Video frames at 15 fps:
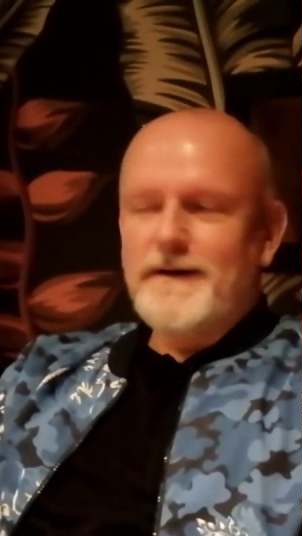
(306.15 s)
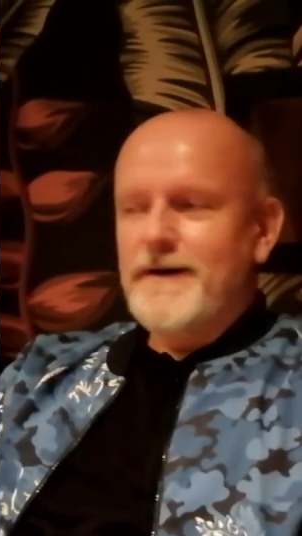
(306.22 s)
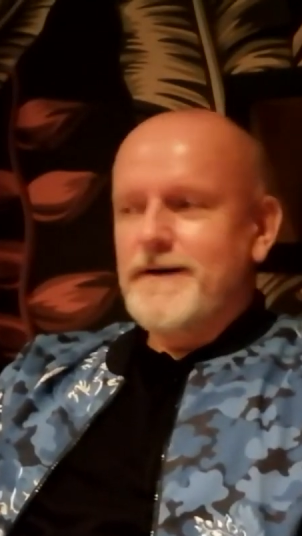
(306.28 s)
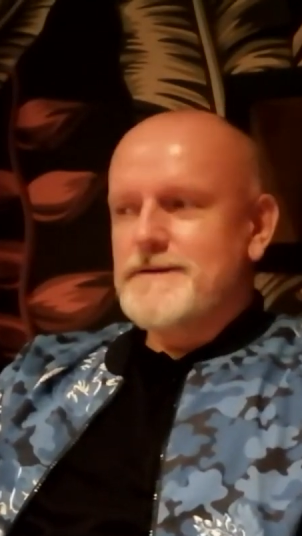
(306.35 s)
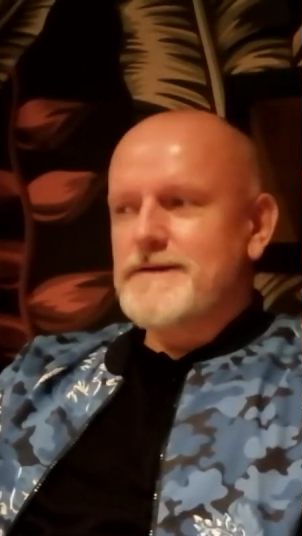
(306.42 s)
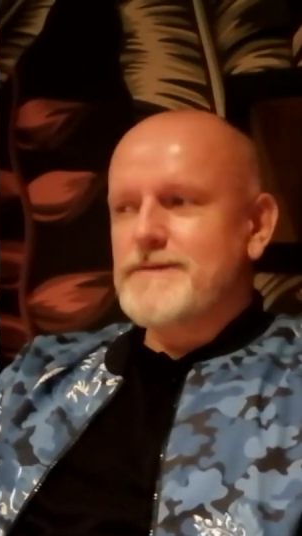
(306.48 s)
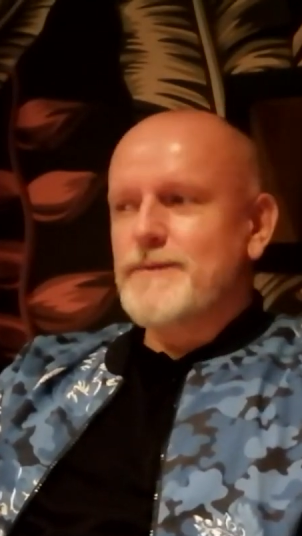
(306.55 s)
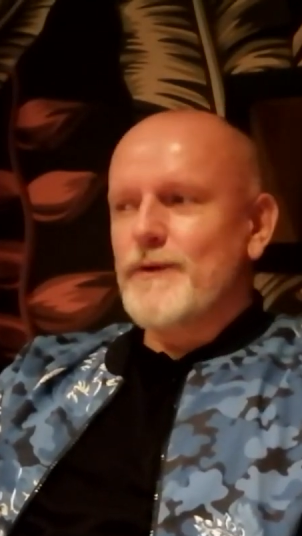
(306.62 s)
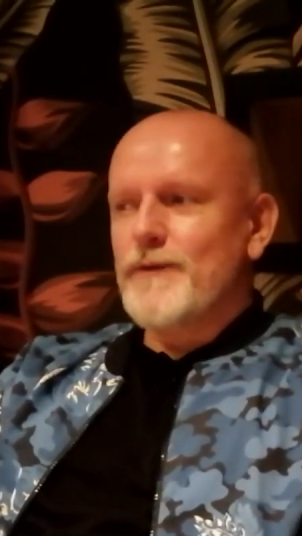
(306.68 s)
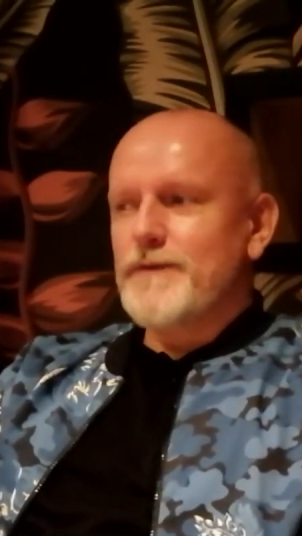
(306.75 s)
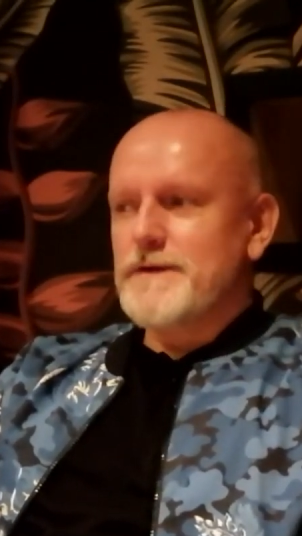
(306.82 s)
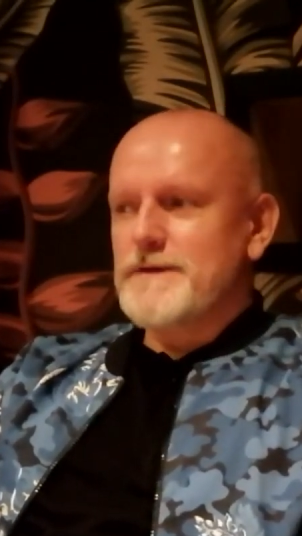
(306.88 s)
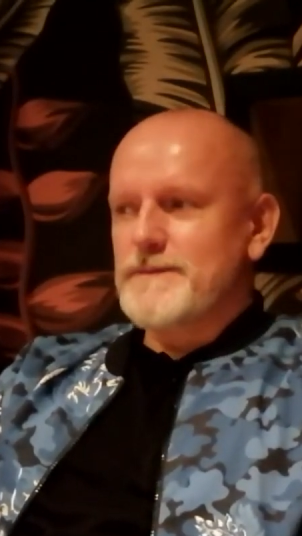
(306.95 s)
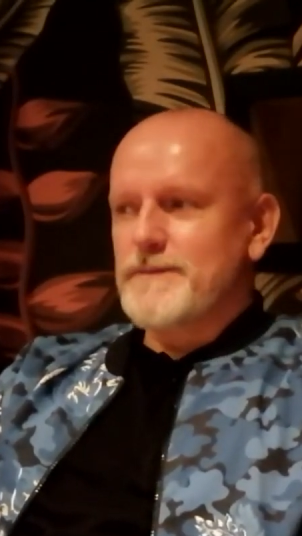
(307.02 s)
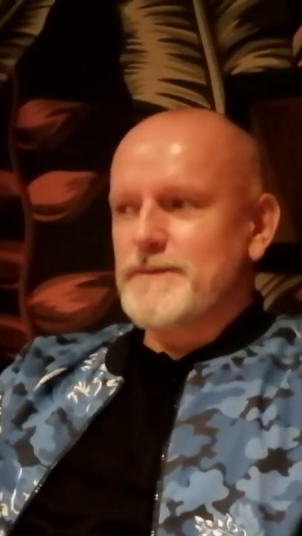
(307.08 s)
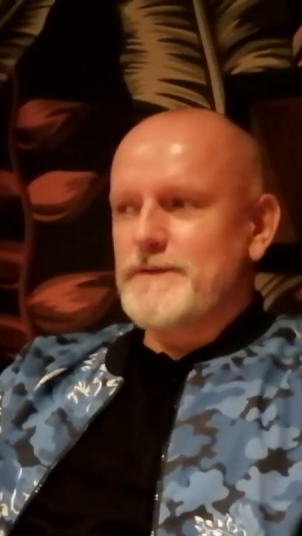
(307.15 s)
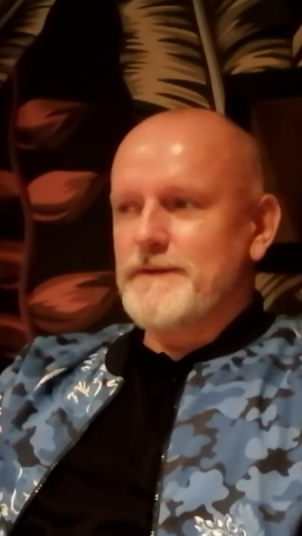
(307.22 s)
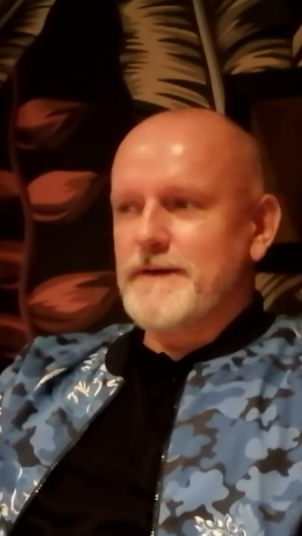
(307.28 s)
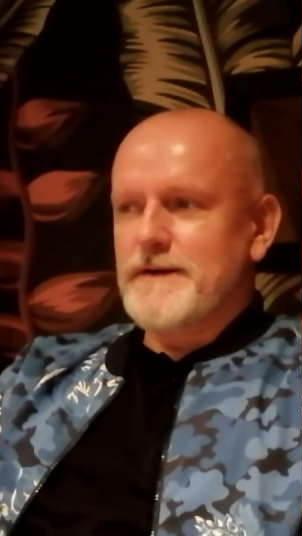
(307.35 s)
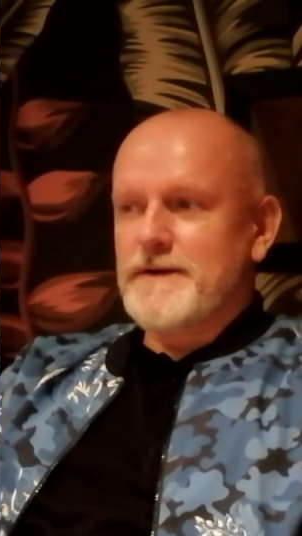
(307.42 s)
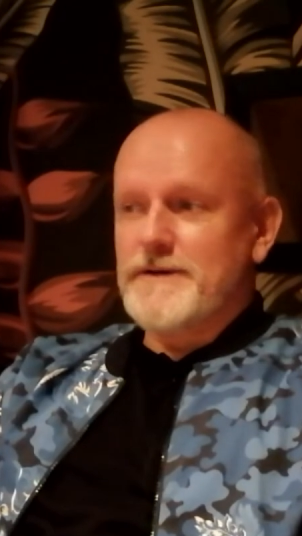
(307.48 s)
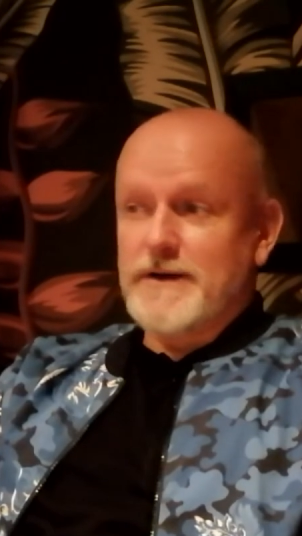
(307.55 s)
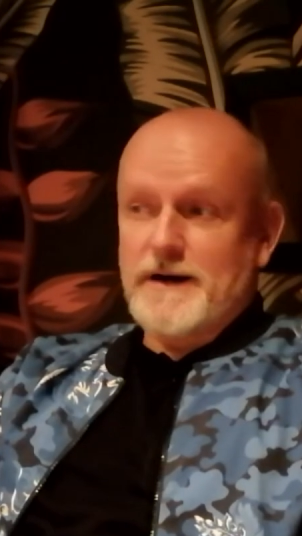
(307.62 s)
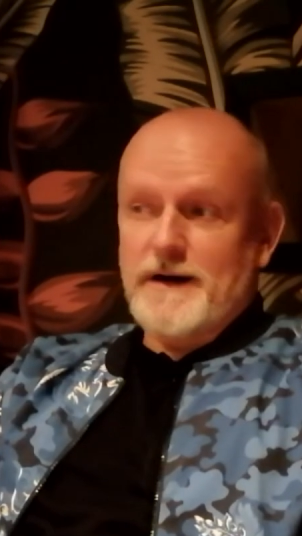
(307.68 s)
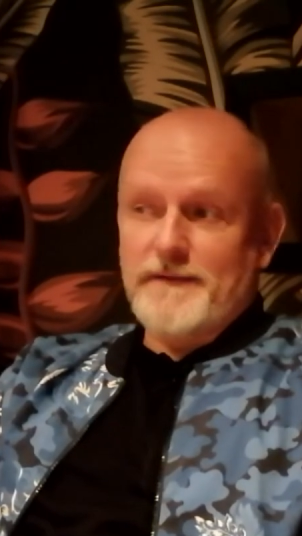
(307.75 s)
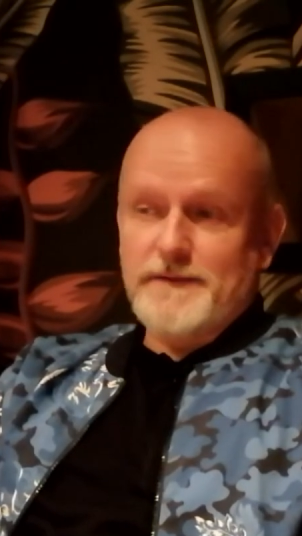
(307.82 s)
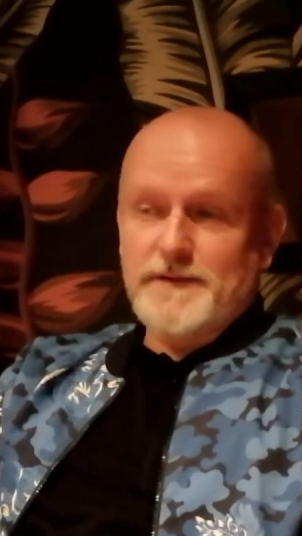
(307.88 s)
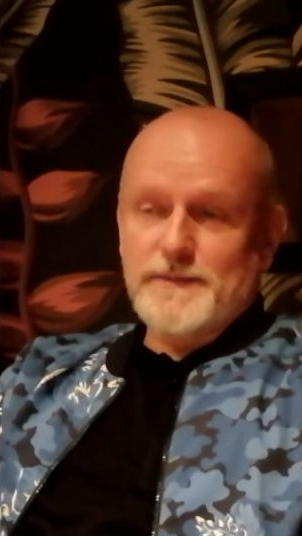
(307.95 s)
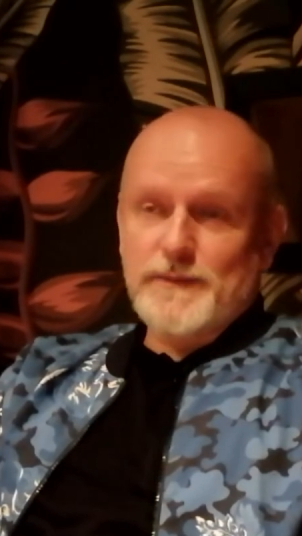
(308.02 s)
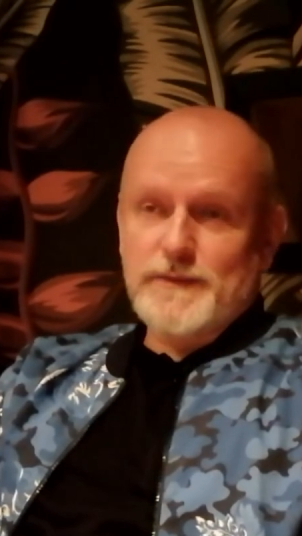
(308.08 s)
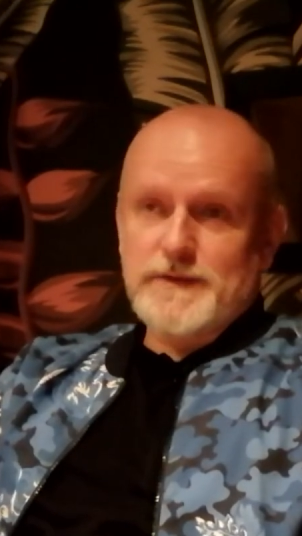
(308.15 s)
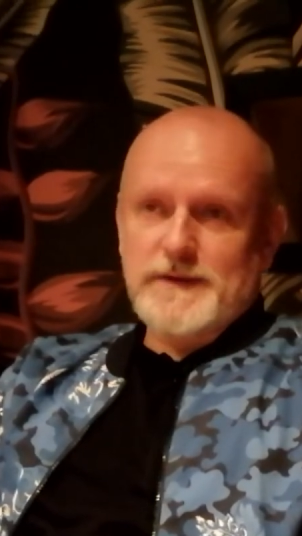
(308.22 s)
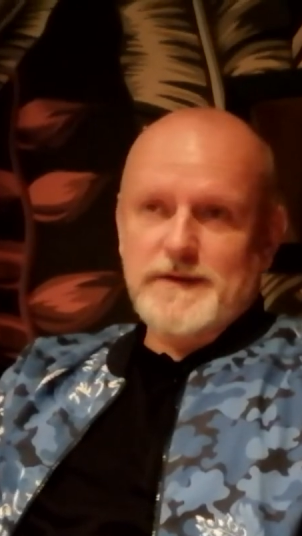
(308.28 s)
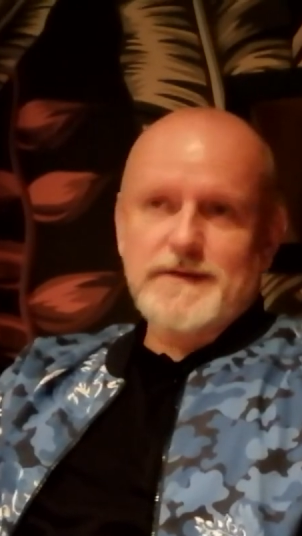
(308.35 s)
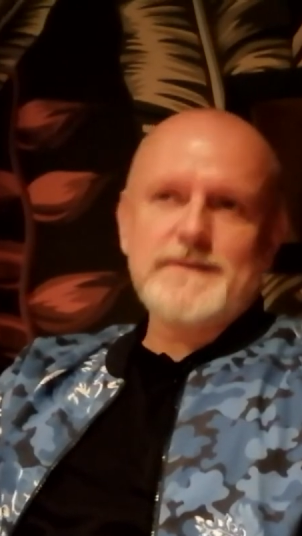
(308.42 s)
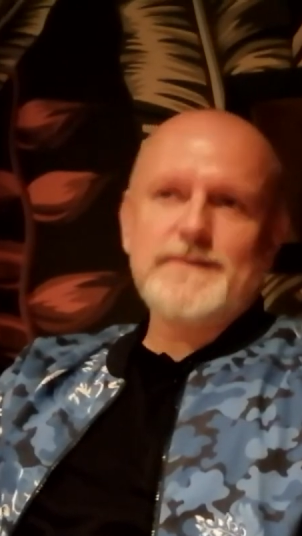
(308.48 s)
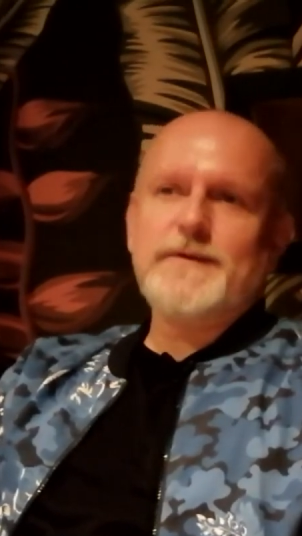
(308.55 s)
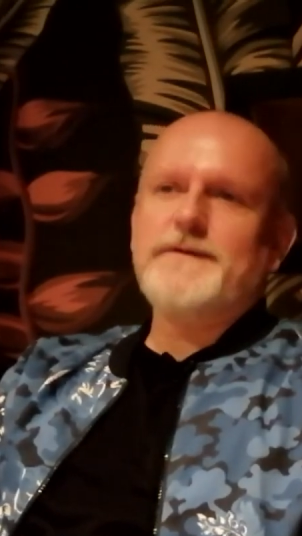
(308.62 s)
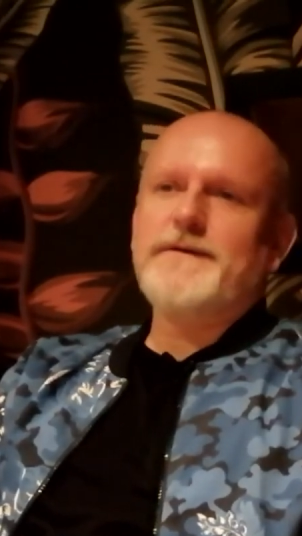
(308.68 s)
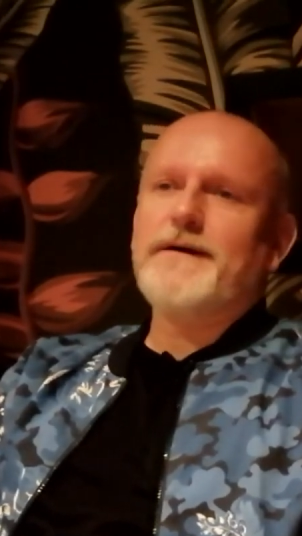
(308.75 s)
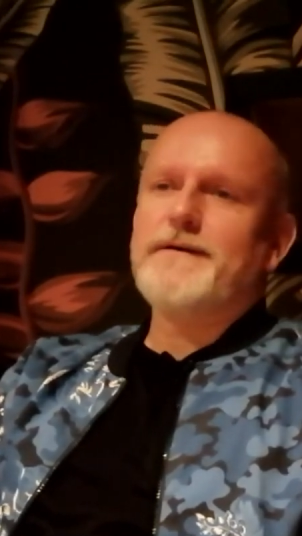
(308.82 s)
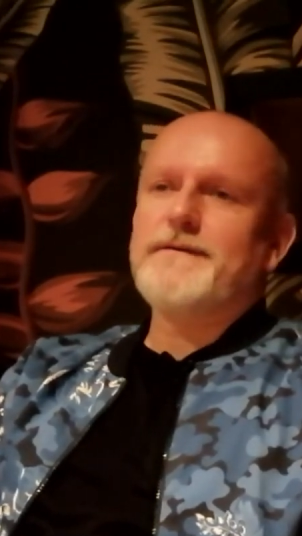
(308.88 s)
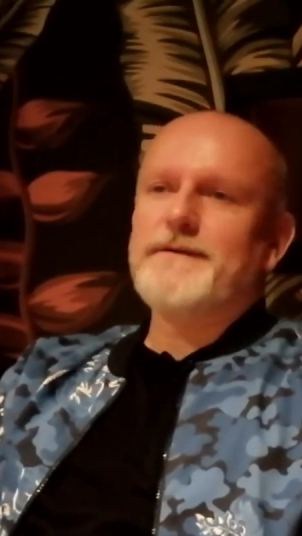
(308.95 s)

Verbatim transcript: zespołów jest zbyt wiele, ciekawej muzyki jest zbyt wiele,